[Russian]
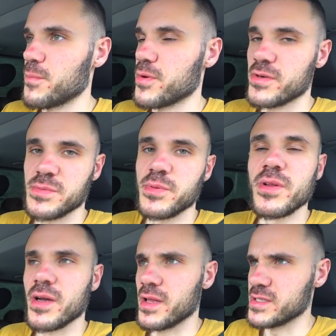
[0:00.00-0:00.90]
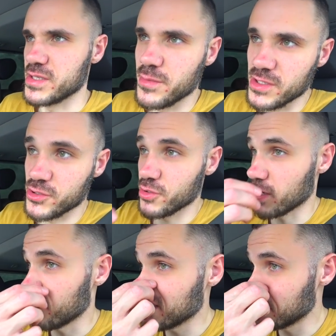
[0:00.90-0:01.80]
Первый раз было, когда я занимался еще
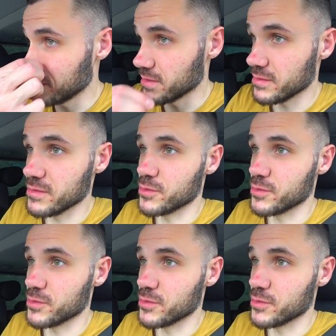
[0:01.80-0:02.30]
кроватями,